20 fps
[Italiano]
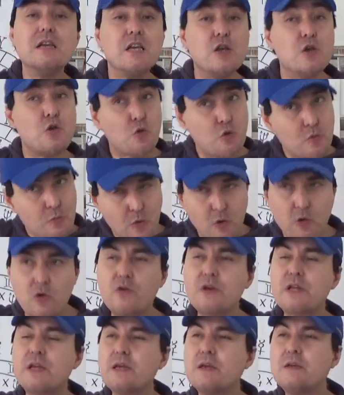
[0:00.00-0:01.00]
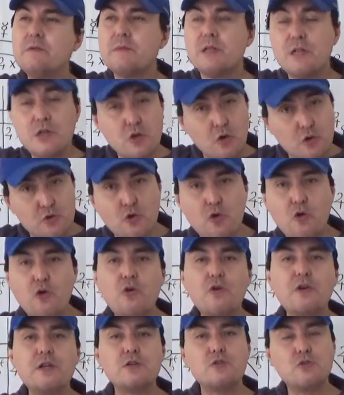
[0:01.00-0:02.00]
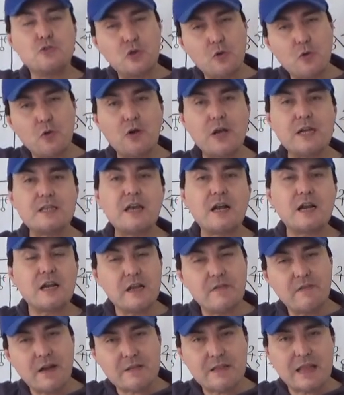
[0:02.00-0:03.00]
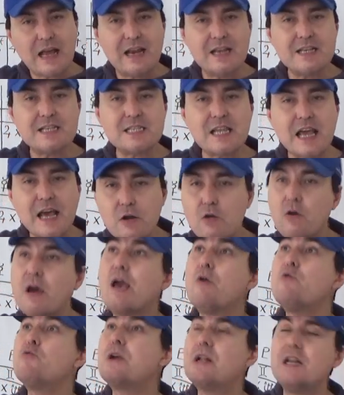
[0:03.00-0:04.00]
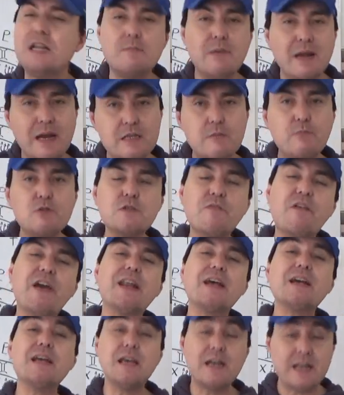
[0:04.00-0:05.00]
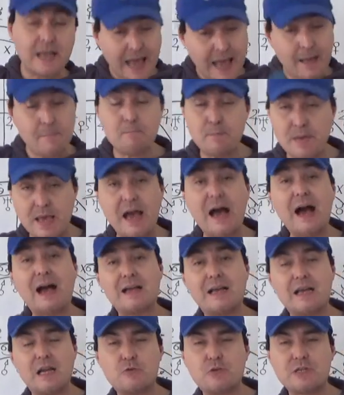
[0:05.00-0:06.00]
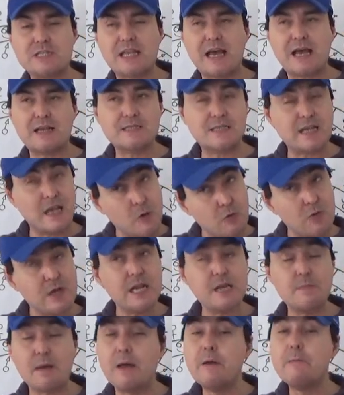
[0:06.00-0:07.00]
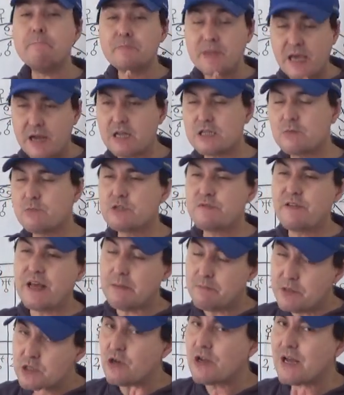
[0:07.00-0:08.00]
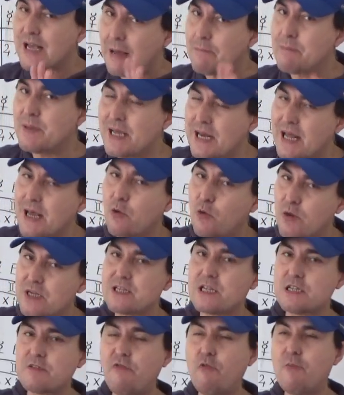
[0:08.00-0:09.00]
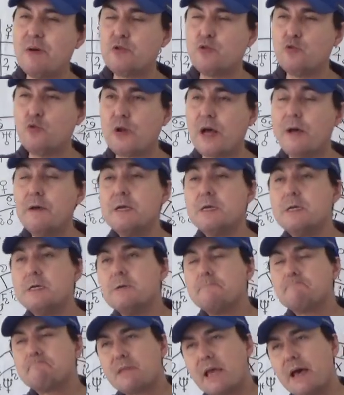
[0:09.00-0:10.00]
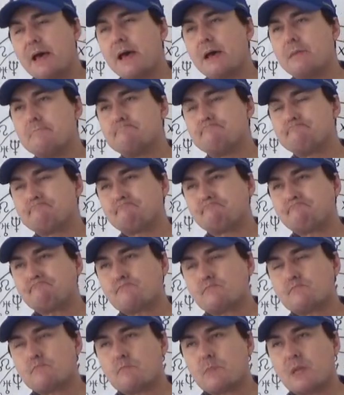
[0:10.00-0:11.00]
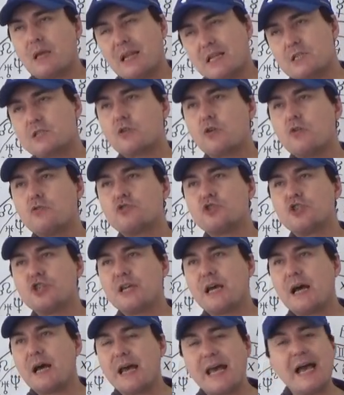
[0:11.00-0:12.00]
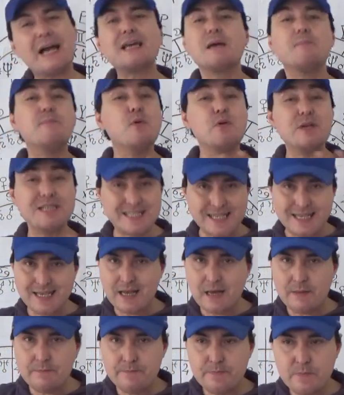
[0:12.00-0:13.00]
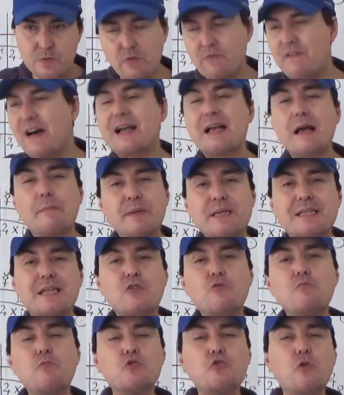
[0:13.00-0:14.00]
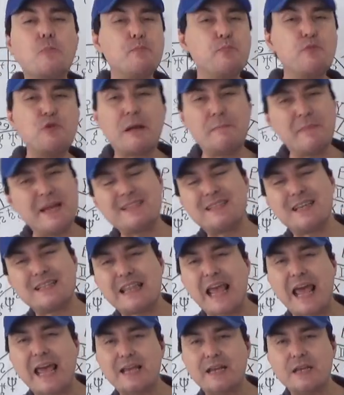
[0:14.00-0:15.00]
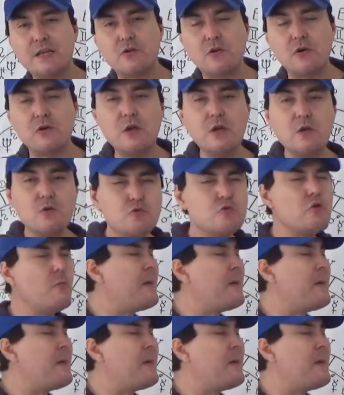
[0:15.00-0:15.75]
i rumori, gli odori, tutto quello che ti arriva dall'esterno è un clima, un'atmosfera che riempie anche la tua stanza, è un clima prima, è un'atmosfera. Bisogna capire questa sfumatura. Ehm, L'astrologia è anche poesia, non va capita in un modo puramente tecnico. Uno